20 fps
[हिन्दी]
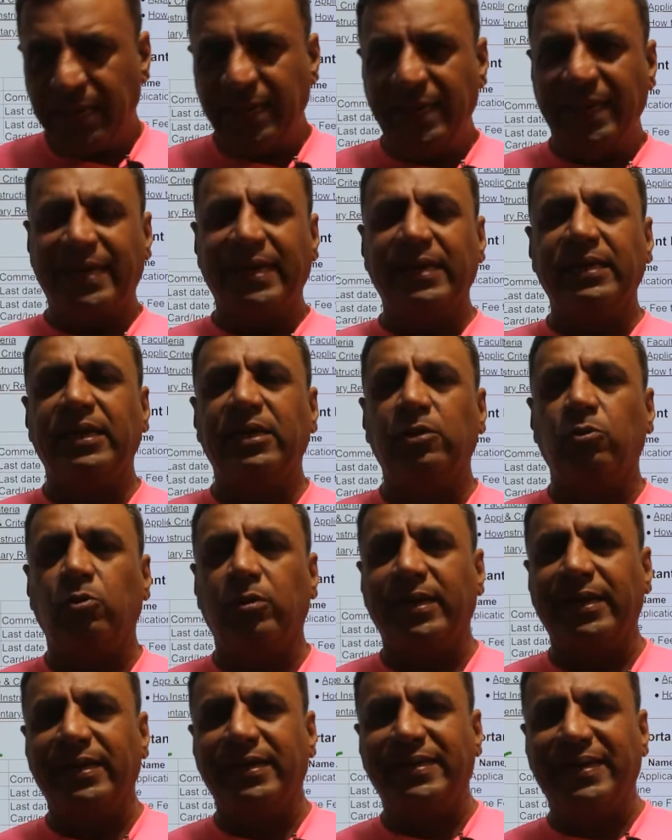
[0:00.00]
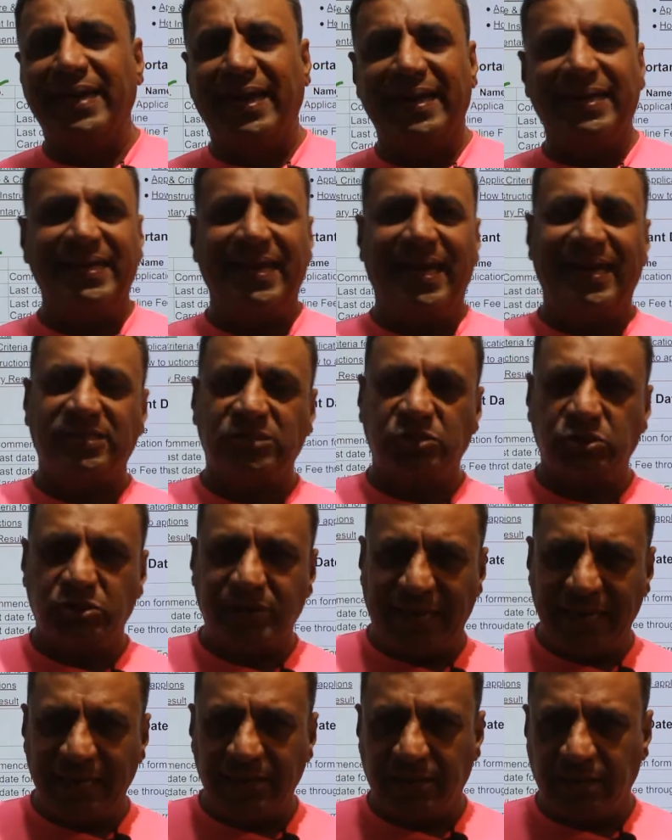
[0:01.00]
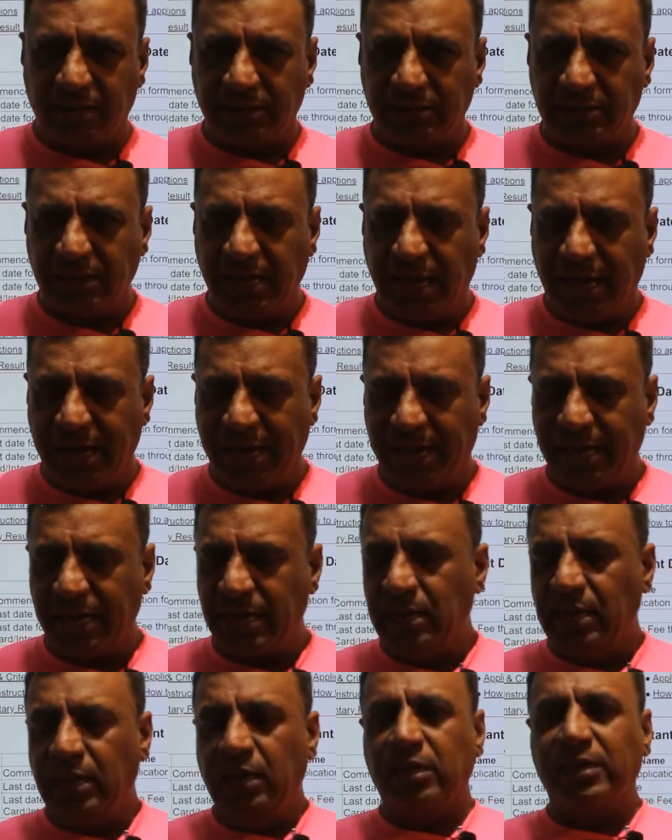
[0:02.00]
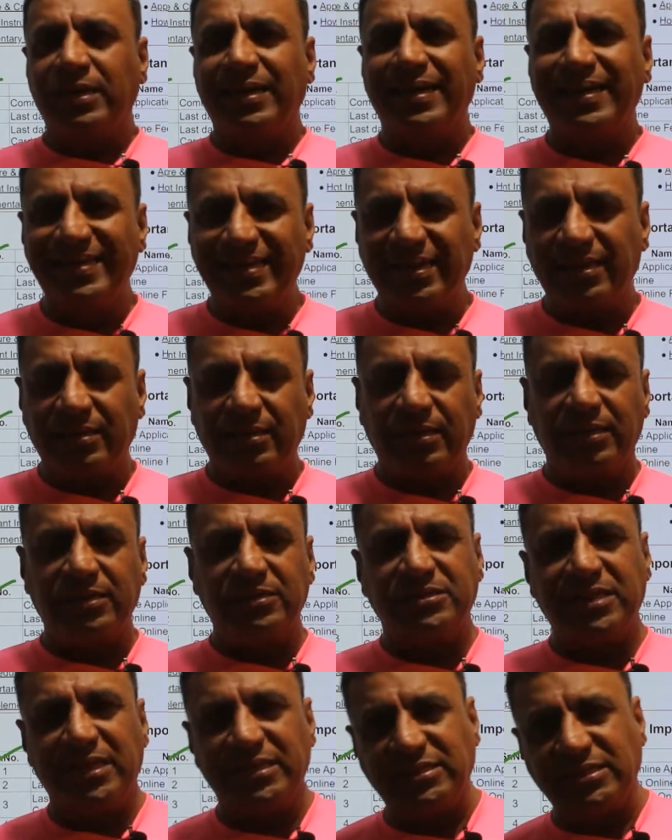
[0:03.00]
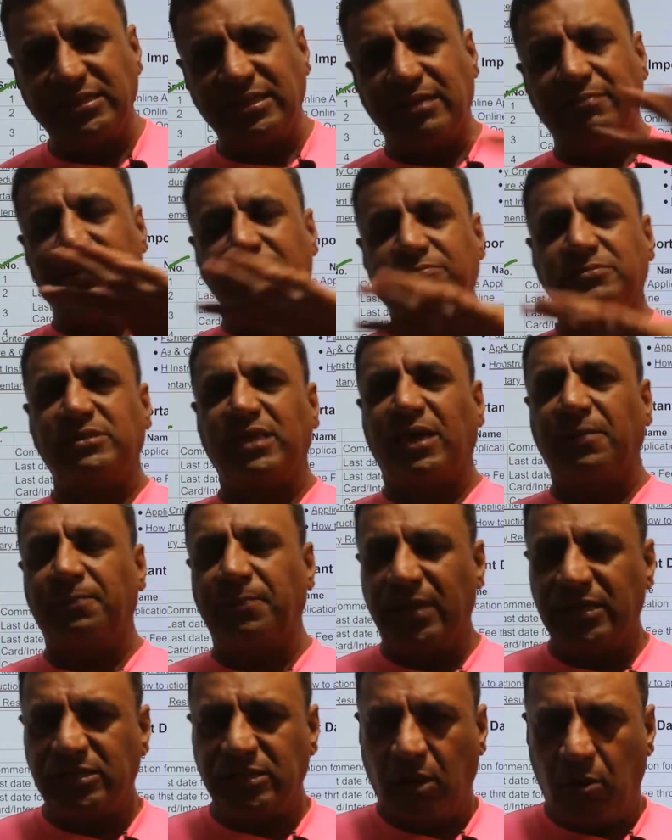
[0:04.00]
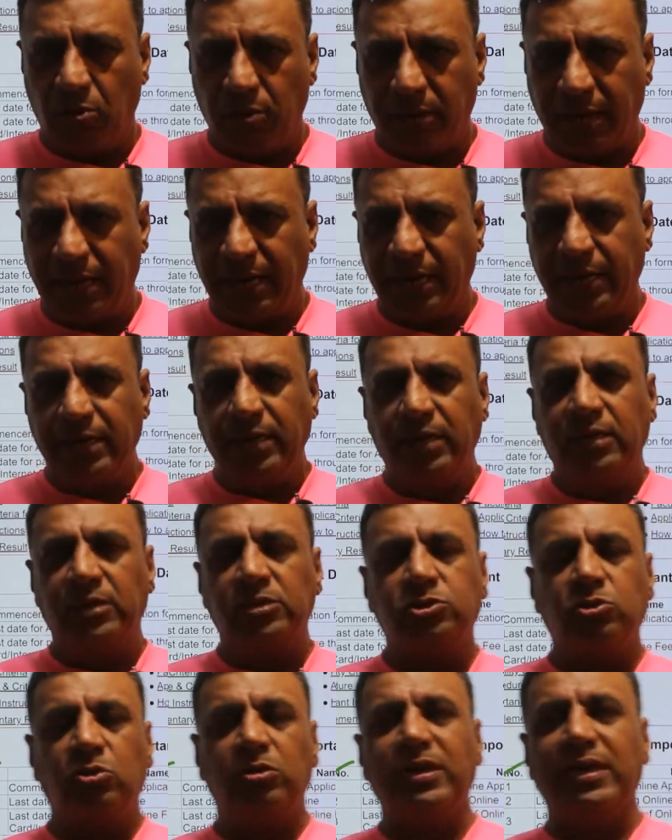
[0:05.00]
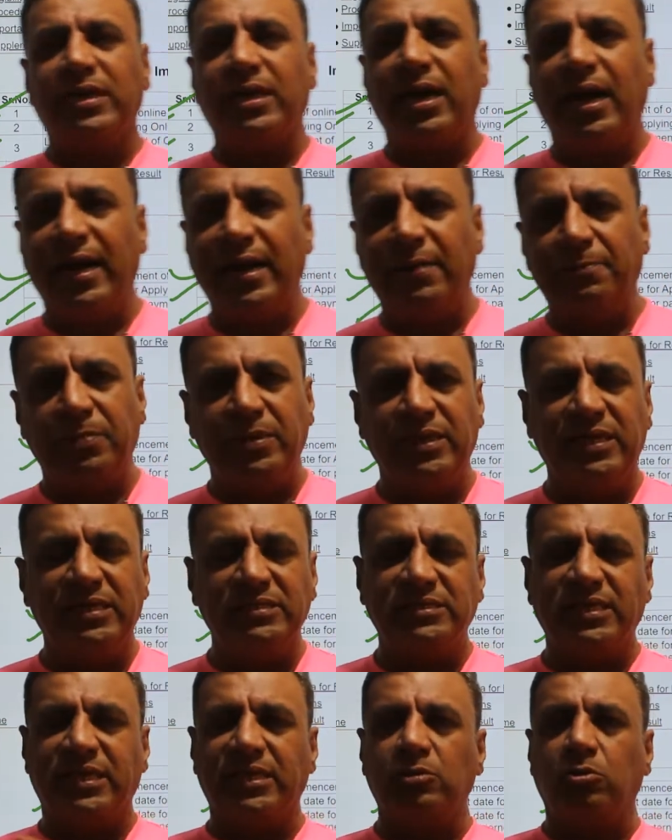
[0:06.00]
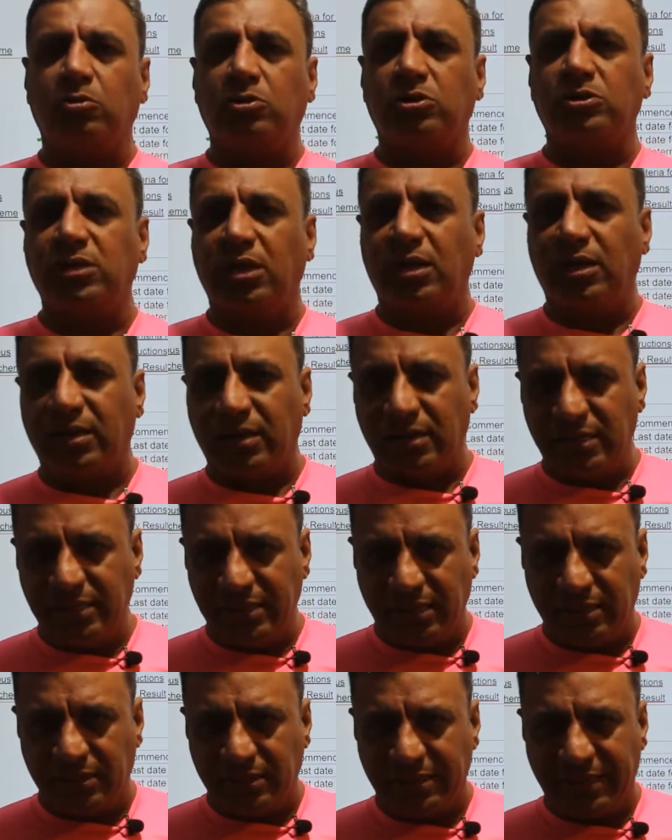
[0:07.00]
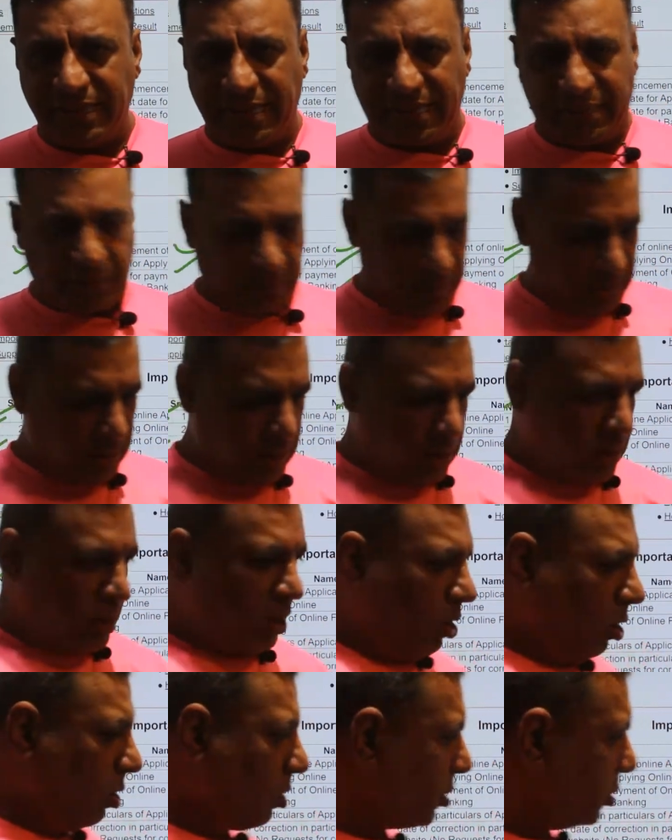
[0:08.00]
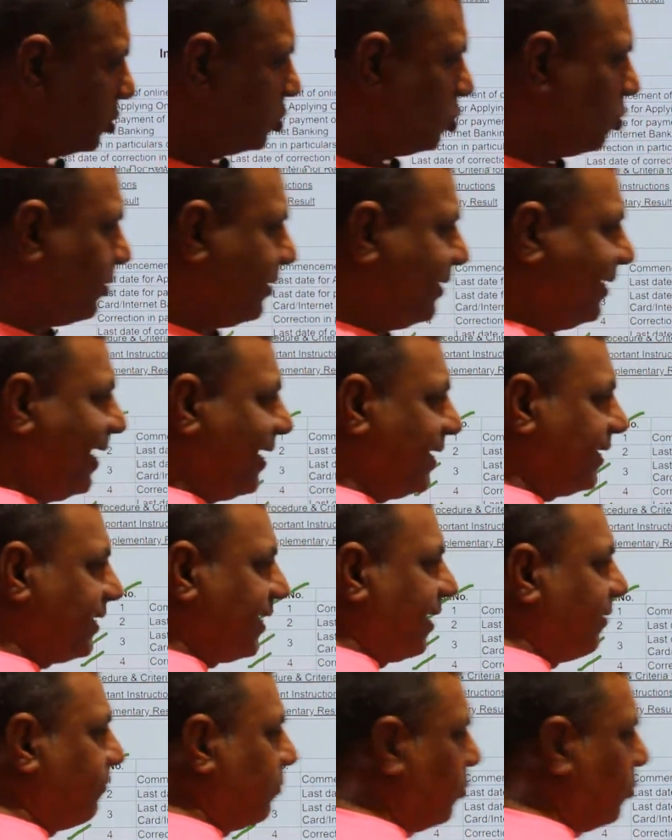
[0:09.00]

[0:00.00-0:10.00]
लेकिन इन्होंने डेट एक्सटेंड कर दिया है क्लियर कट ही वेबसाइट पे जाओगे तो लिखा है प्लीज इग्नोर द अर्लियर डेट और जो डेट है